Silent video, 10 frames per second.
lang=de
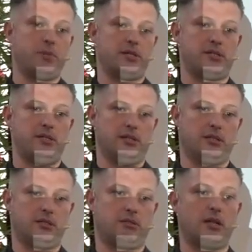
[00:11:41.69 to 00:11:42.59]

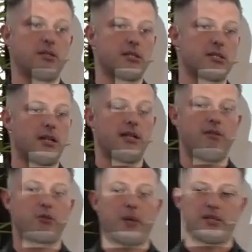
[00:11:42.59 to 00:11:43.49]
passiert. Dann ist das
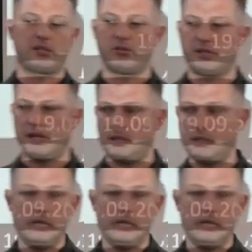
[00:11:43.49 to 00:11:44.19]
relativ spannend zu sehen.